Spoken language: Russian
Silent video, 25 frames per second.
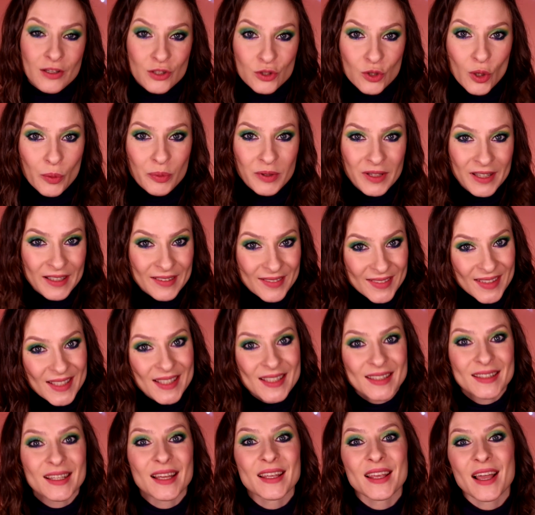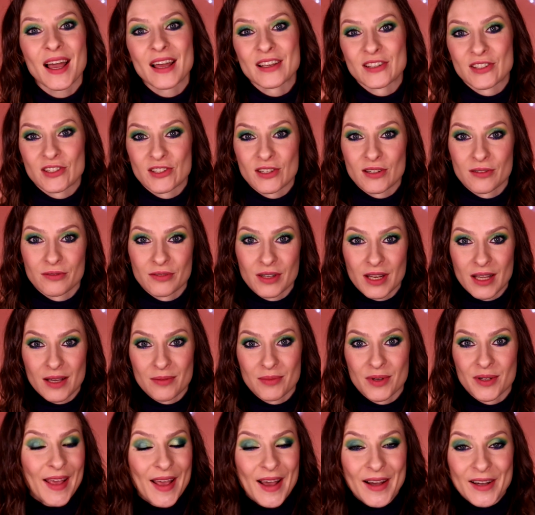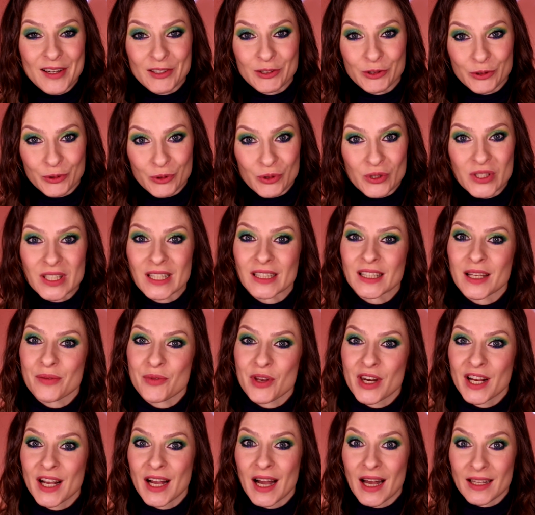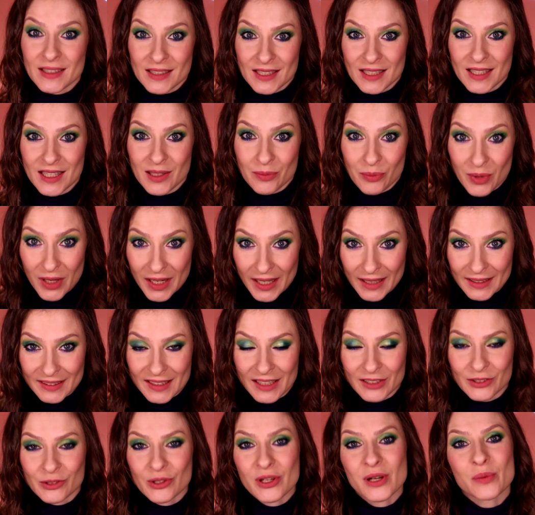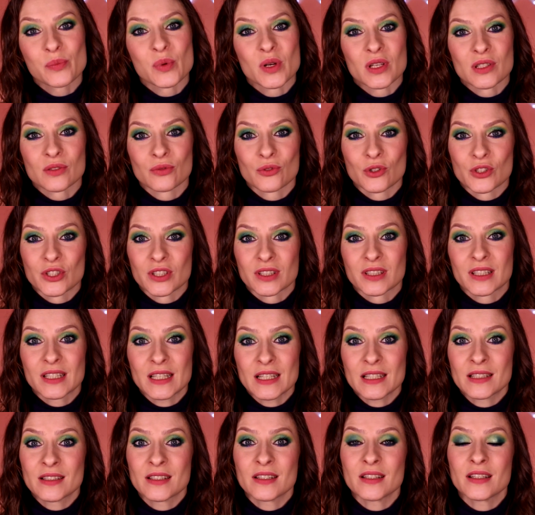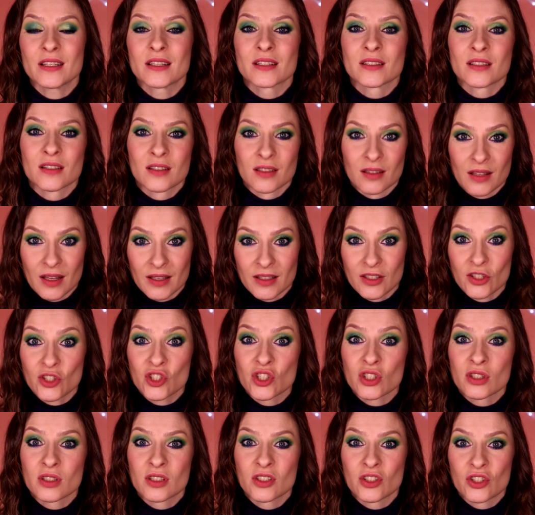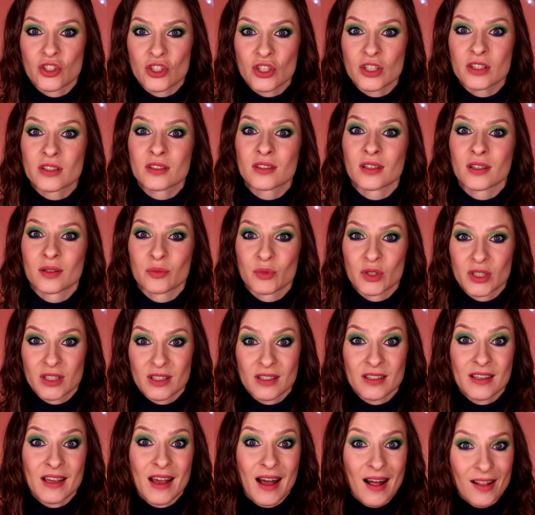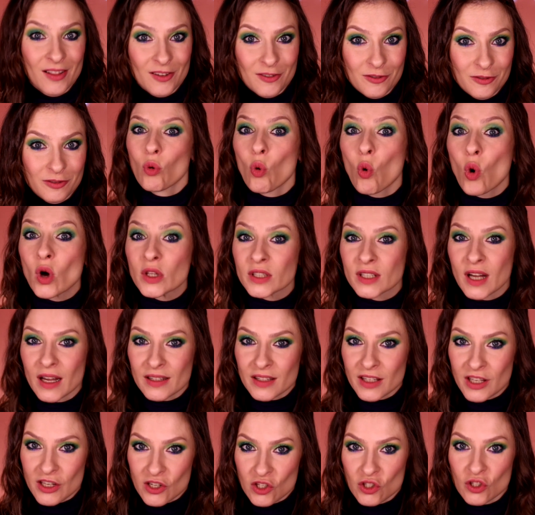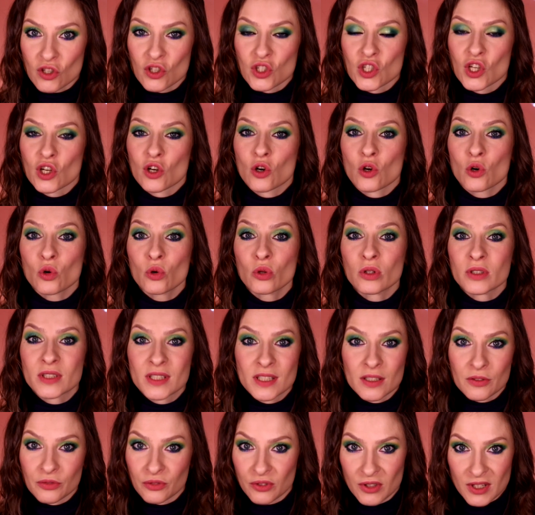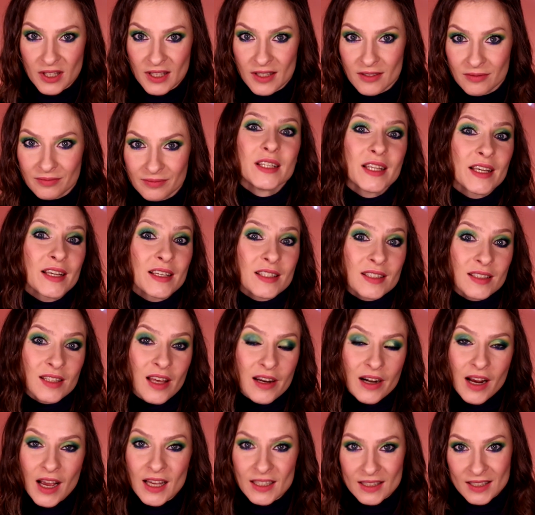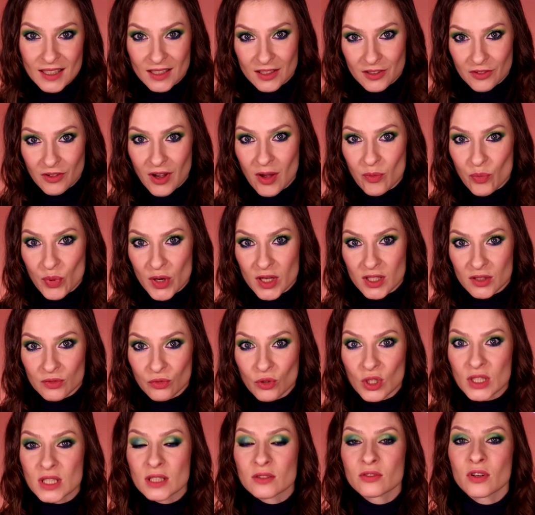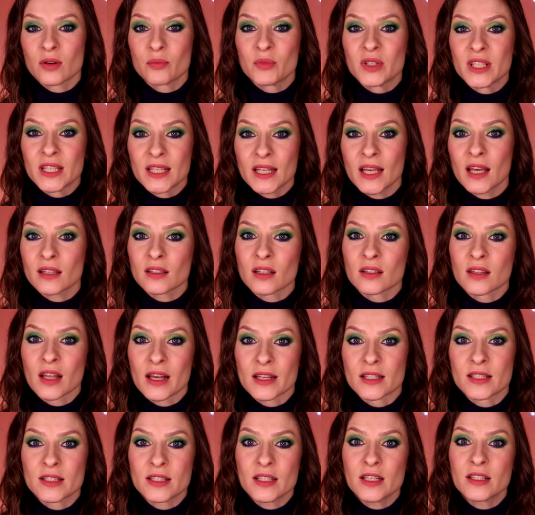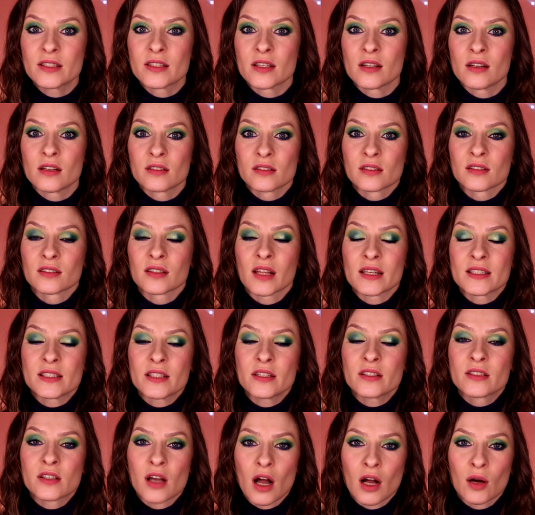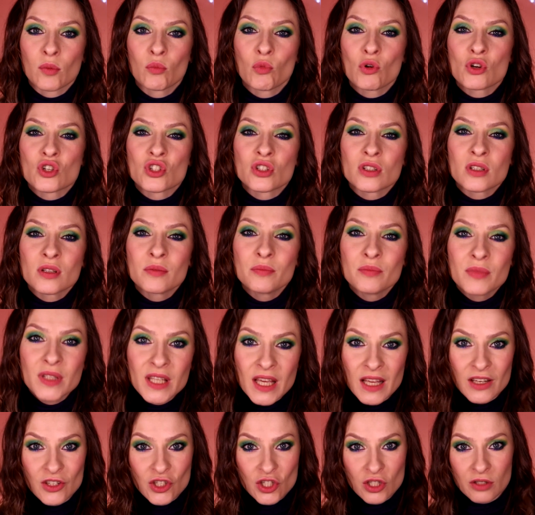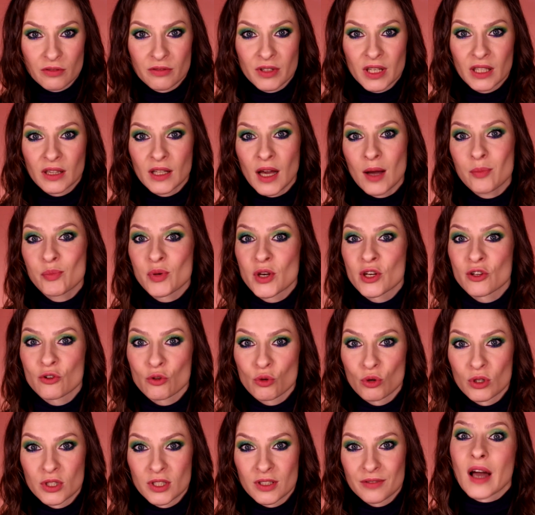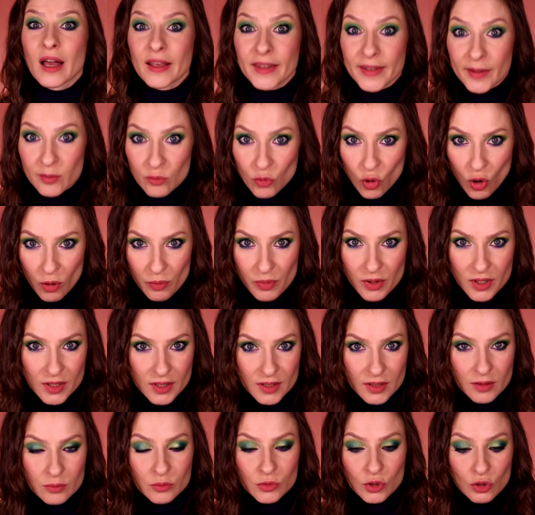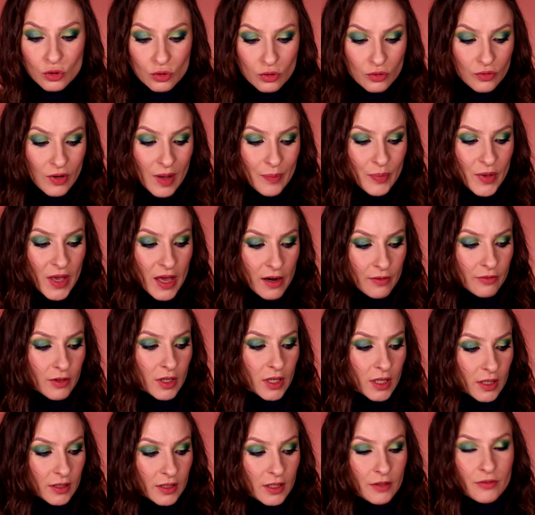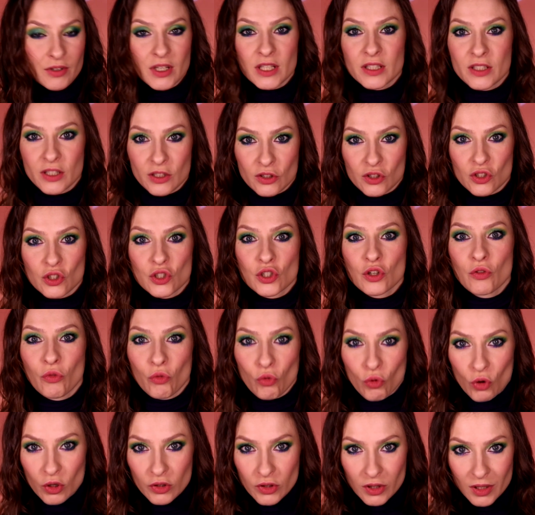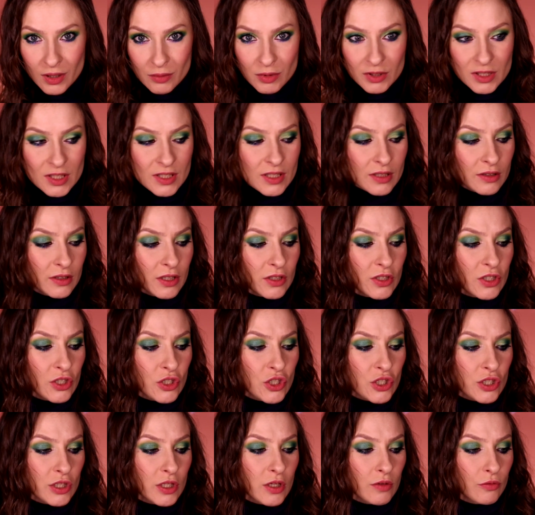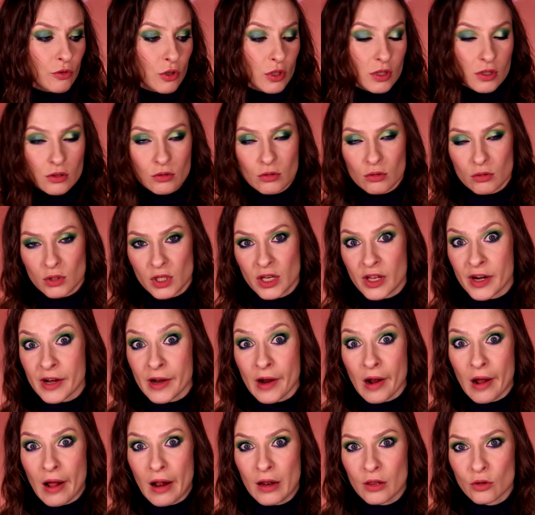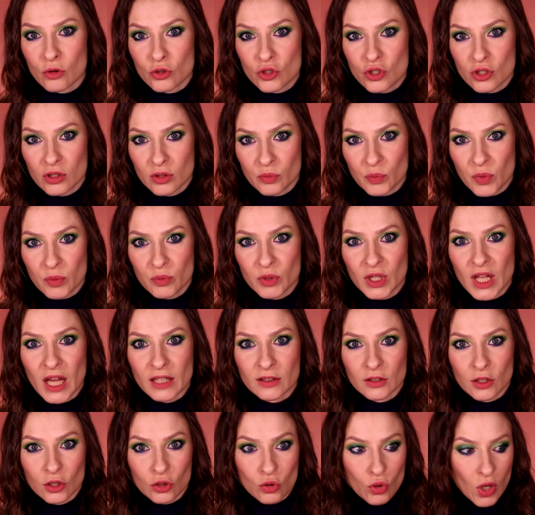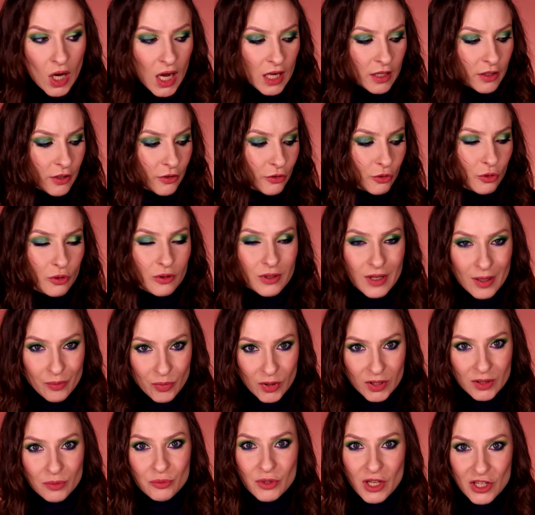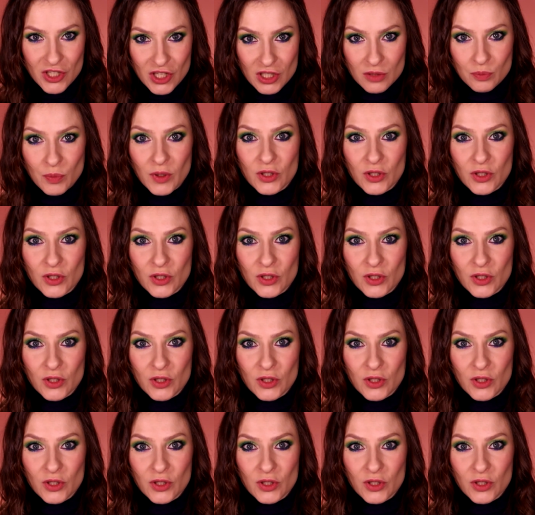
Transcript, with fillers: особенно в настоящем настоящее время. EcoTools – это американский бренд, который производит кисти из экологически чистых материалов. Он, конечно же, cruelty-free и старается своим производством не наносить или наносить как можно меньше вреда природе. Каким образом? Ну, во-первых, не вредит животным. Это синтетический ворс, который реально очень напоминает натуральный, но об этом я сейчас